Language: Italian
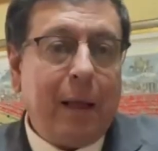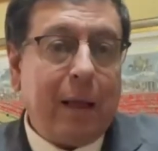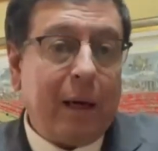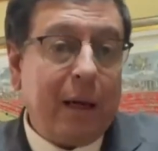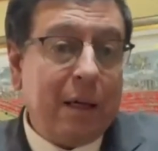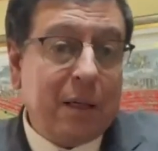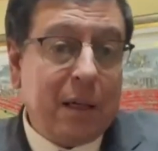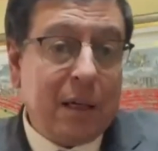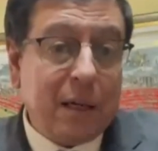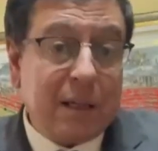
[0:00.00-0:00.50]
i
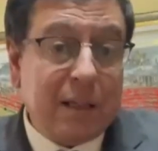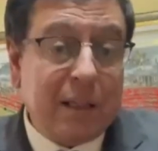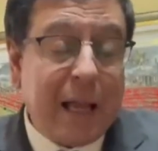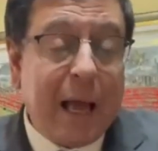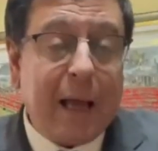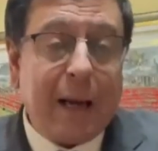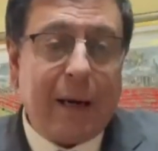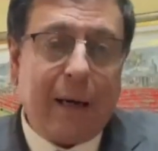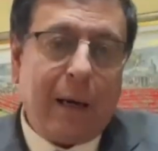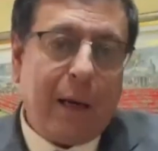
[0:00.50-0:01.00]
rischi
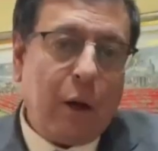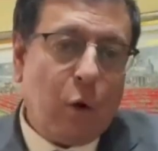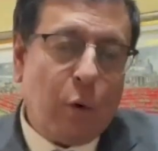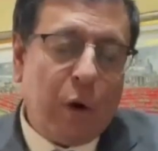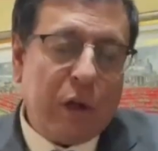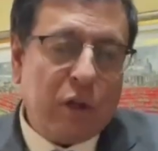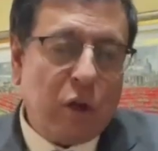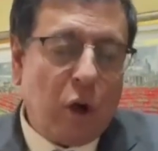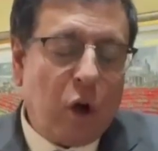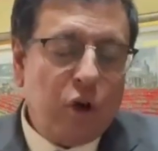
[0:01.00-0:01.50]
esterni
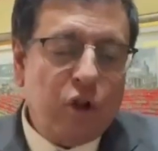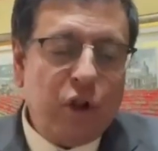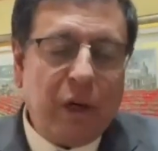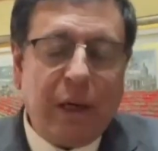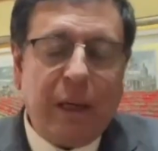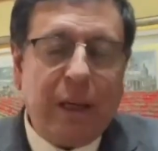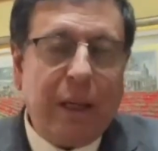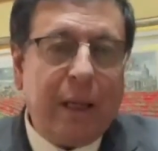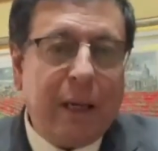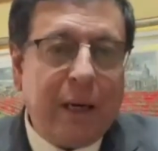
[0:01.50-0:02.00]
o
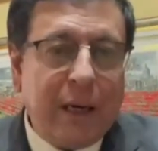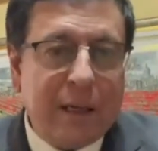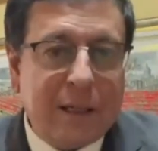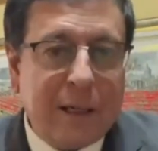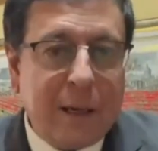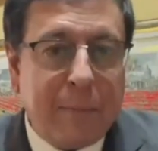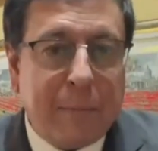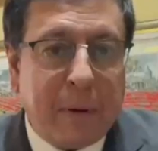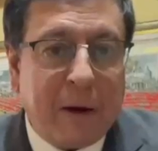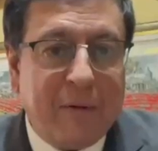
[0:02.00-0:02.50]
esogeni, i
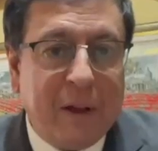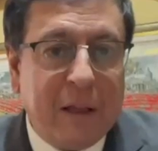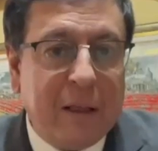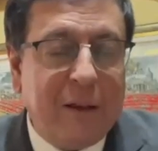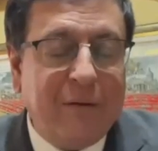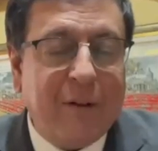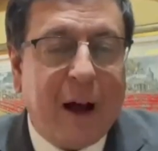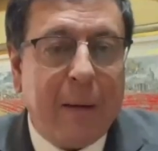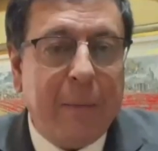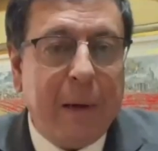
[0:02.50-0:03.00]
rischi
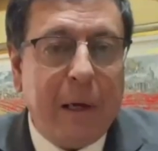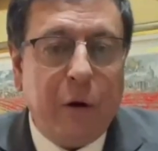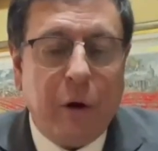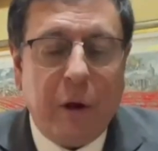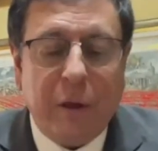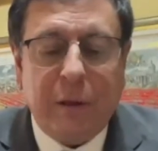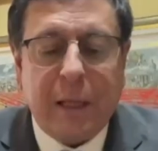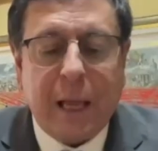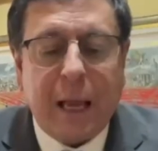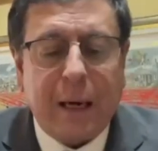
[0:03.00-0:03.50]
preventivabili
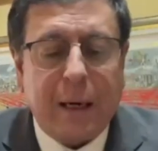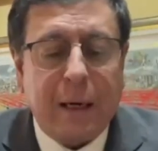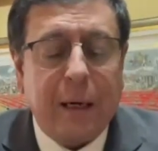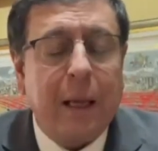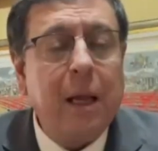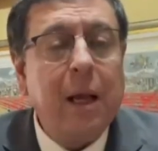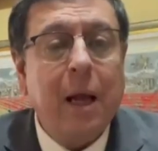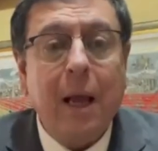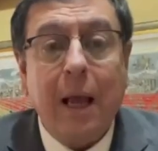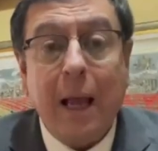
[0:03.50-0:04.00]
o
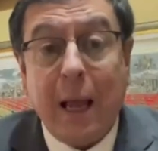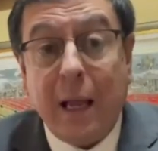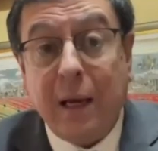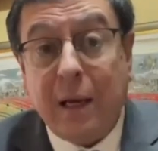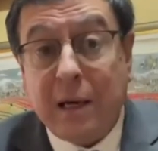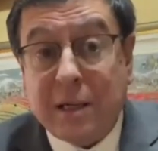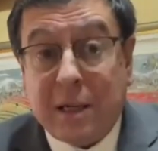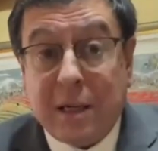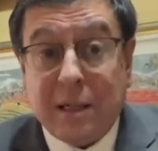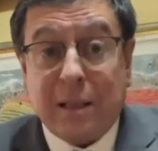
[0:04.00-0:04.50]
interni e i
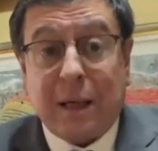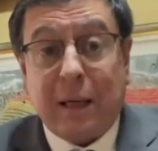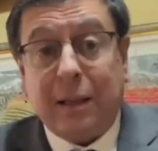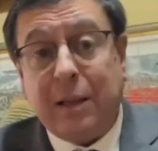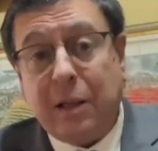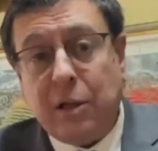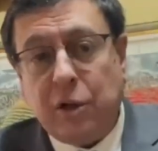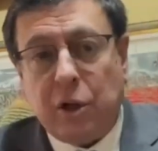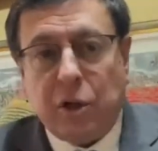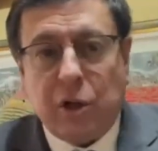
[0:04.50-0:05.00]
rischi
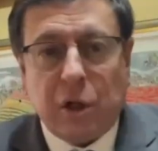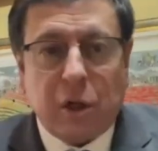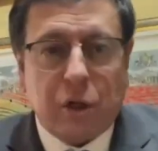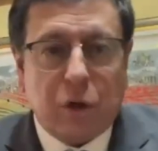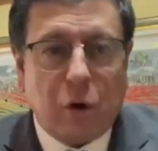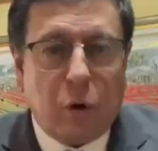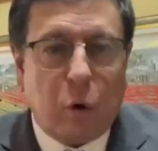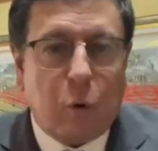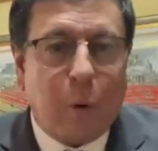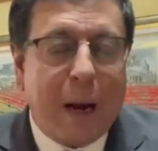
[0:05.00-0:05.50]
strategici, che
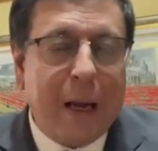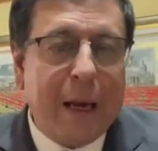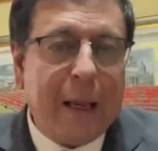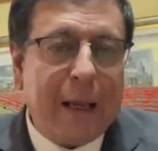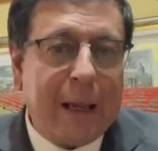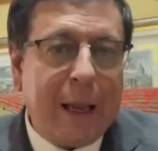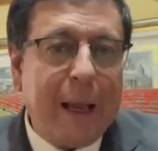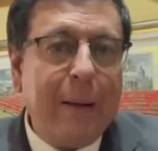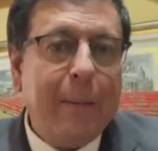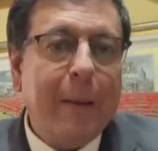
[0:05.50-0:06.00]
sono
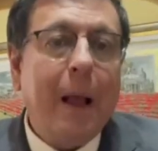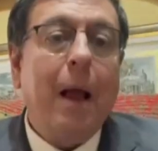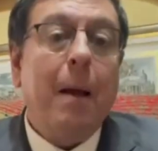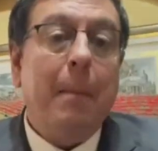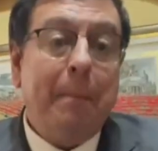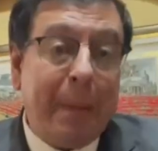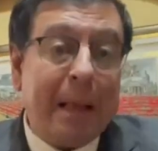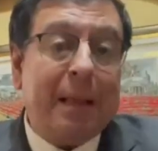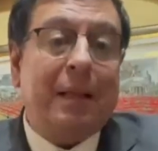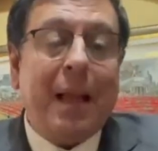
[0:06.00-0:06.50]
quelli che
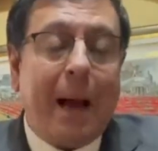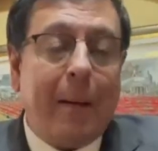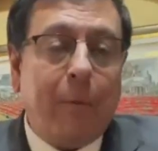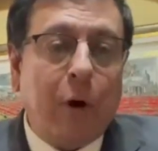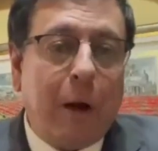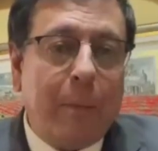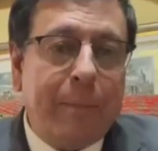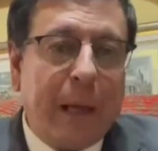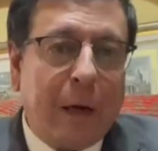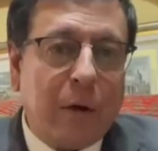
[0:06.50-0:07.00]

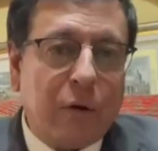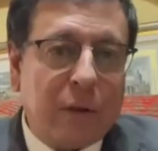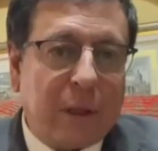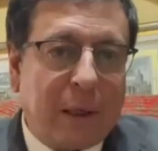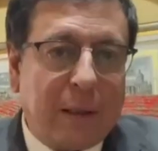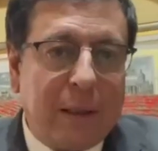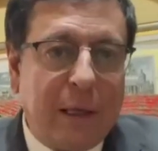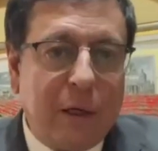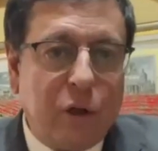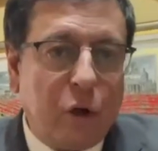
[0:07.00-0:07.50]
mettiamo nel piano
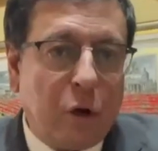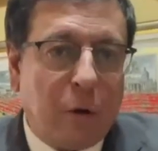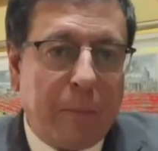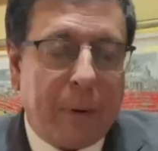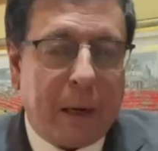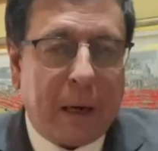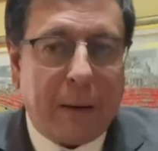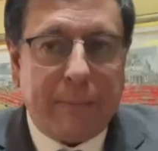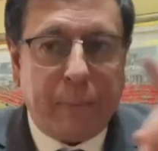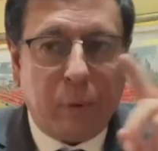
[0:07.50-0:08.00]
strategico
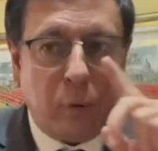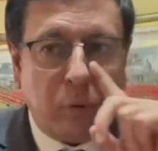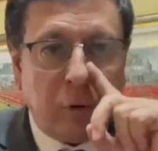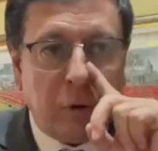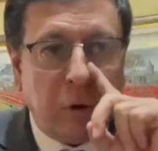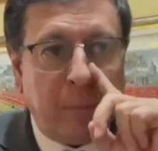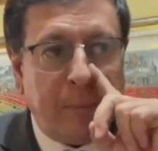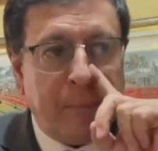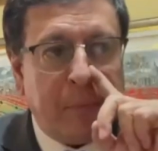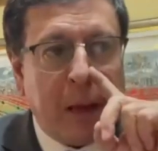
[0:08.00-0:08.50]
per
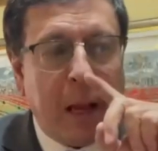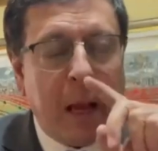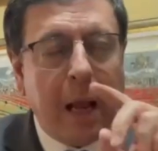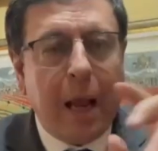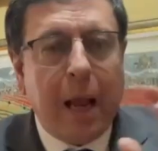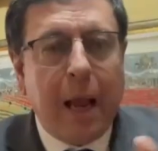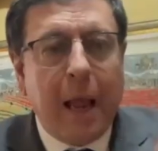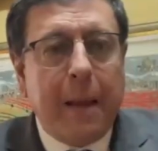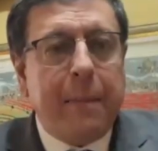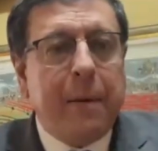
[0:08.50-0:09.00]
l'appunto,
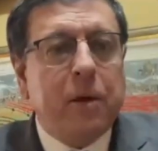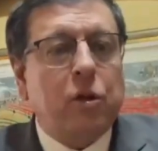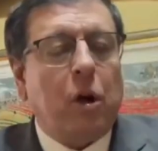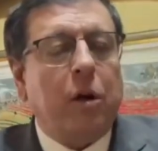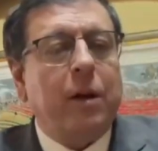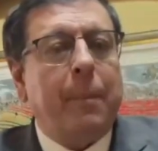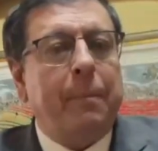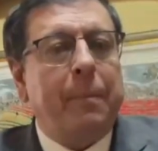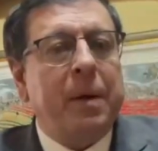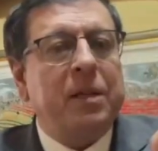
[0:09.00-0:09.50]
e
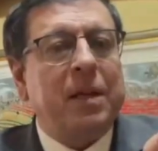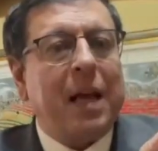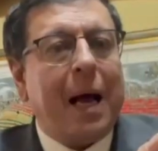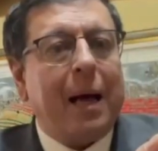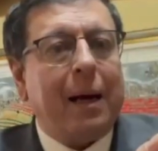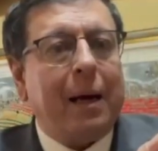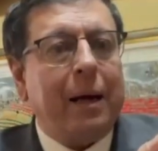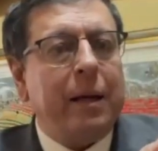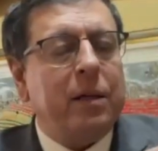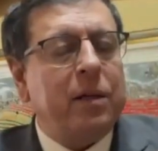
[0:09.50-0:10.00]
bisogna
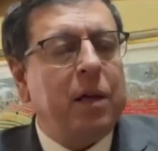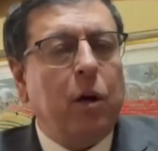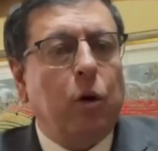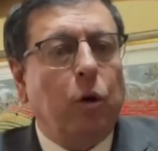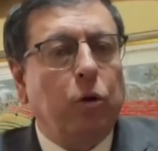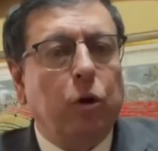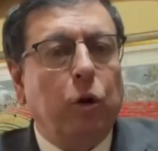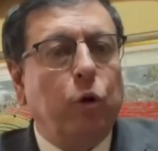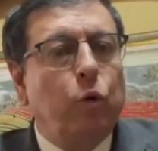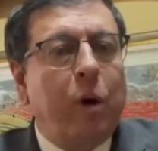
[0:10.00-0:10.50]
pesarli
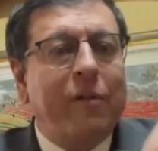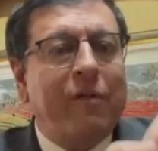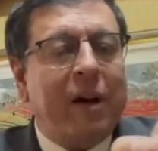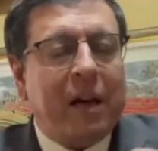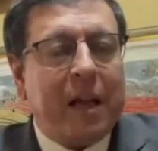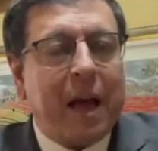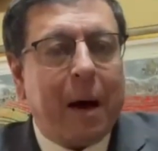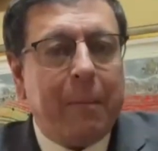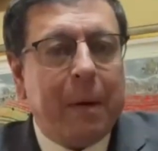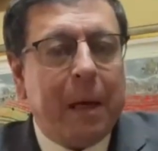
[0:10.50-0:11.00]
secondo due
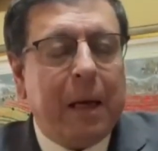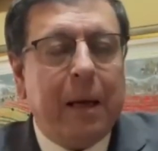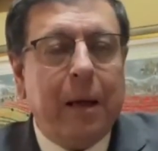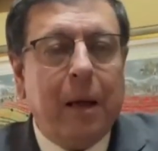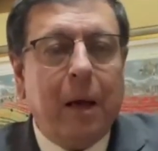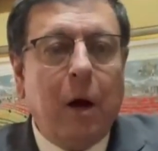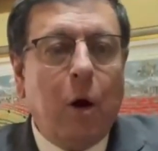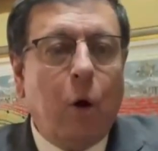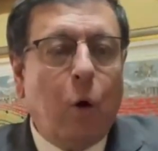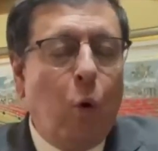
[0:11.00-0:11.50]
variabili.
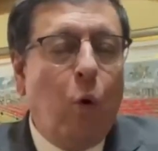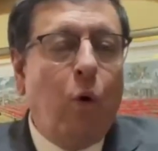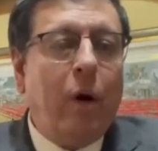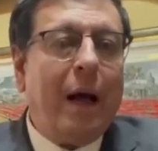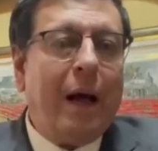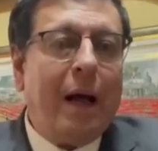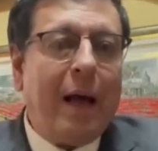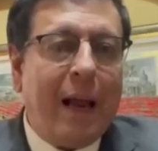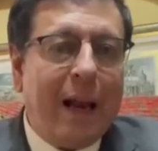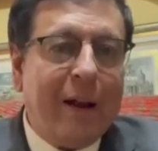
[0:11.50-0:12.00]

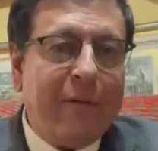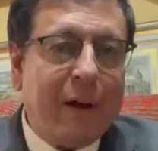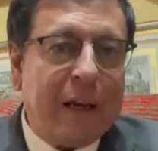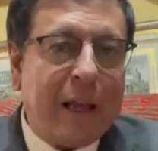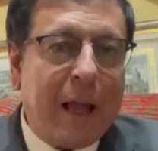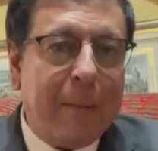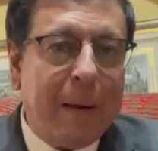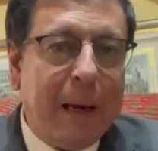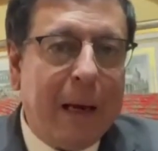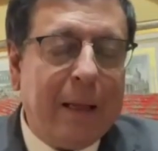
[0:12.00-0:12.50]
Una è la
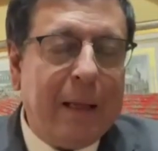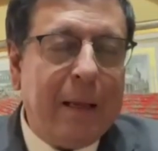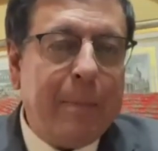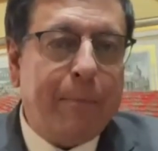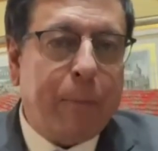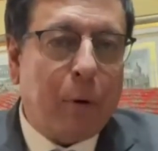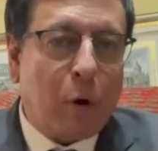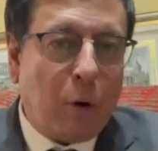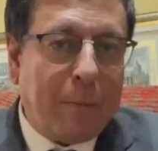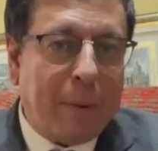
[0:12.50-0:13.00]
variabile
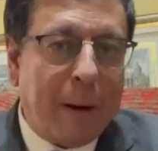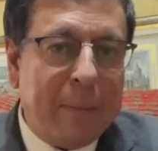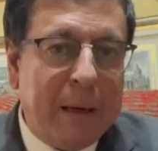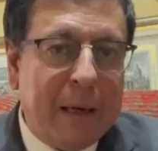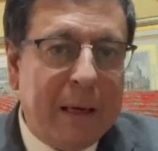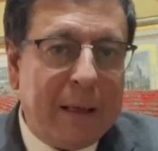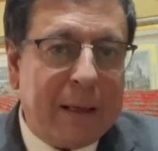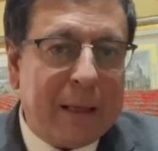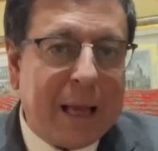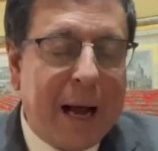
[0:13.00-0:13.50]
di
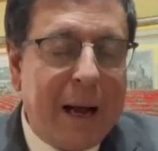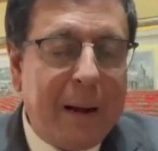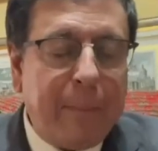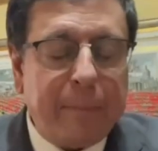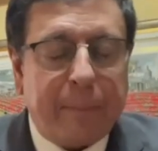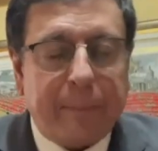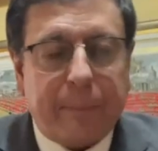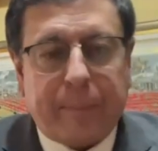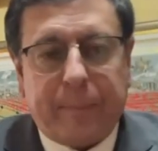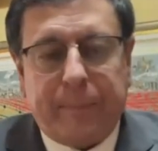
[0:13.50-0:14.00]

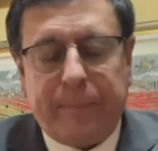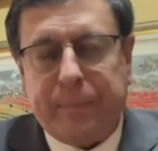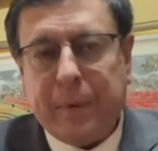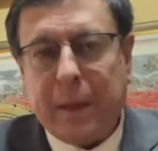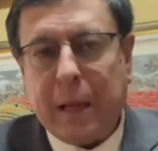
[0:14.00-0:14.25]
probabilità,